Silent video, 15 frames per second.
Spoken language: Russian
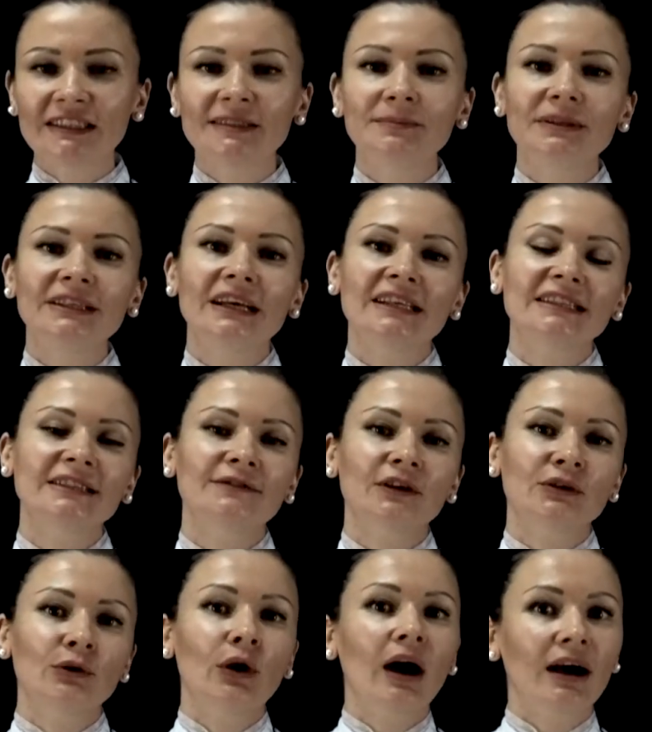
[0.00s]
изменять
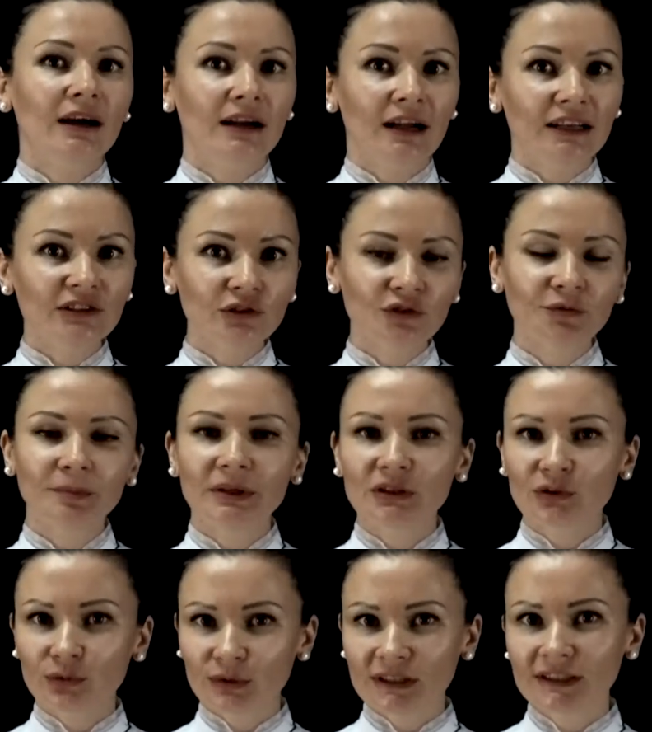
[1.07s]
свою окраску в
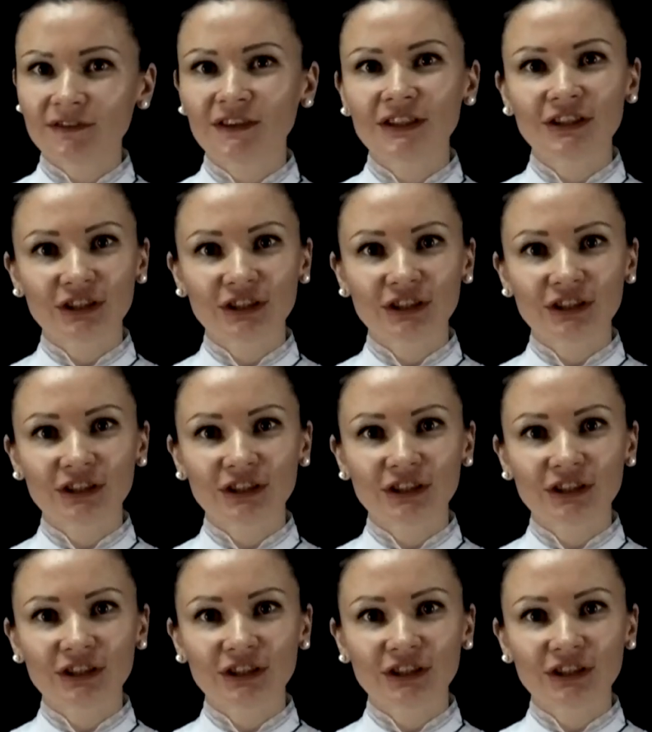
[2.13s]
присутствии